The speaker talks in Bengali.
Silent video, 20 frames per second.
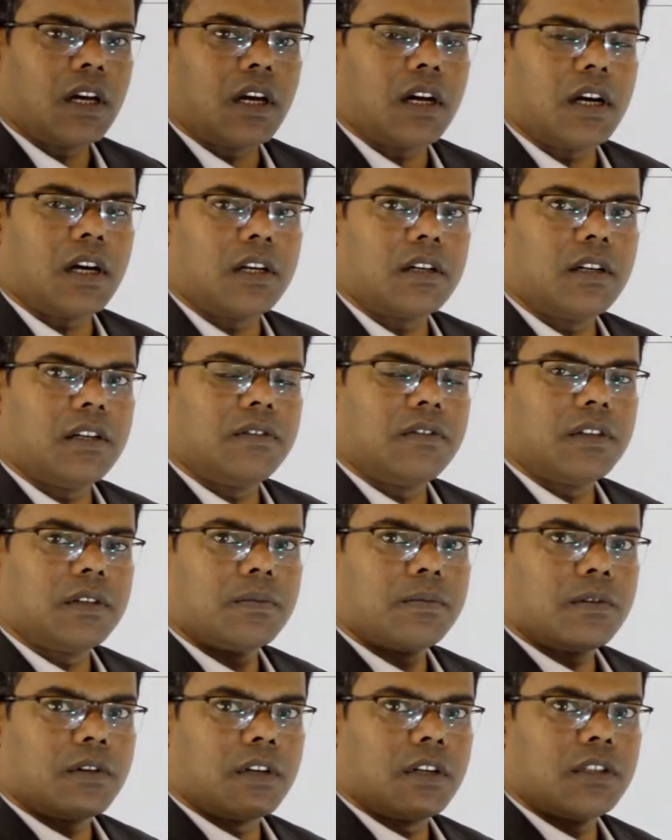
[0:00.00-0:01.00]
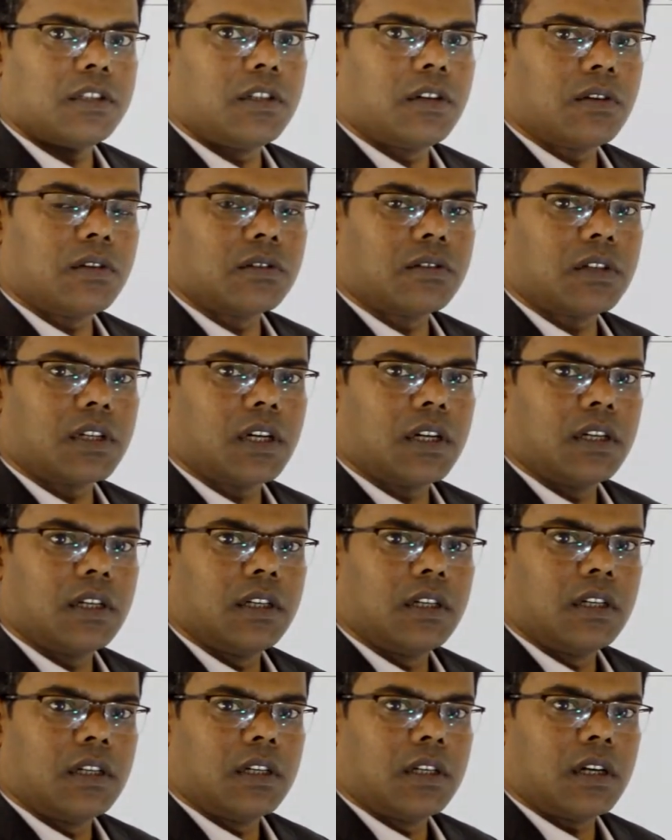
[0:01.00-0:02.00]
আর ইফের পরের যে অংশটা
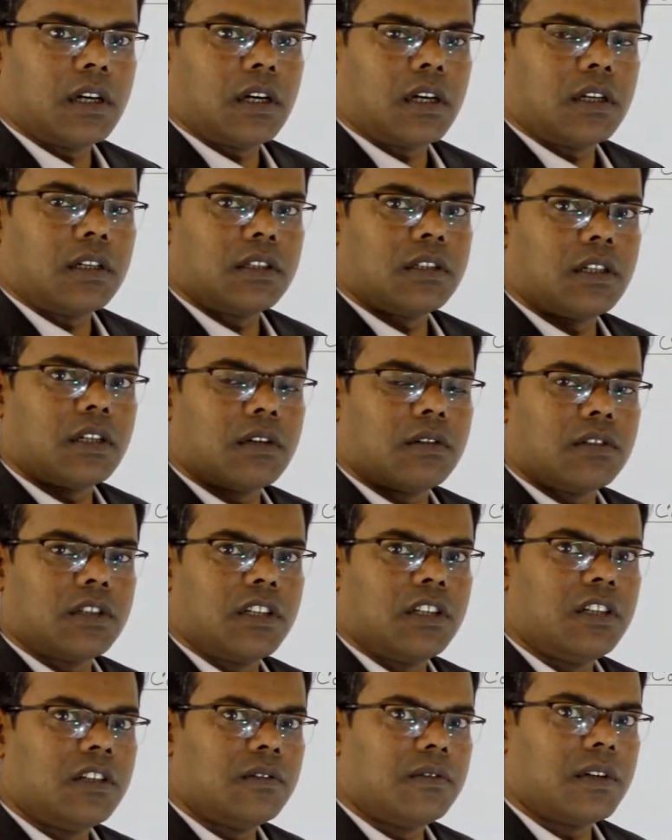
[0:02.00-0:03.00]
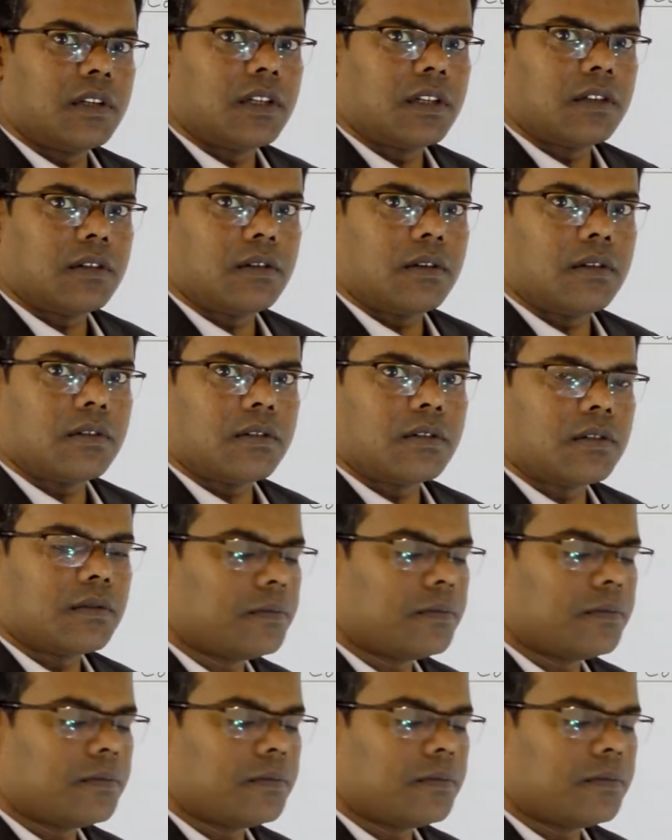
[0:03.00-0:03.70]
সেটা হচ্ছে ইন্ডিপেন্ডেন্ট ক্লস